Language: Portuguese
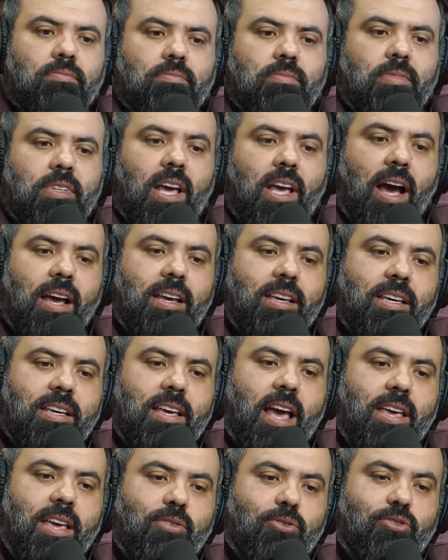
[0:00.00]
E aí,
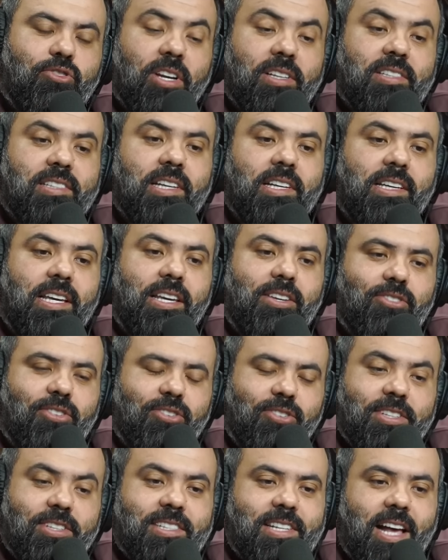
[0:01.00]
e aí, o eu, dia eu fui seguinte.
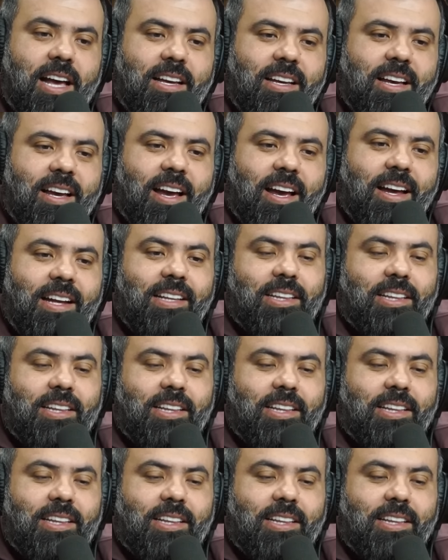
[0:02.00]
Saído, fui sa... saído, fui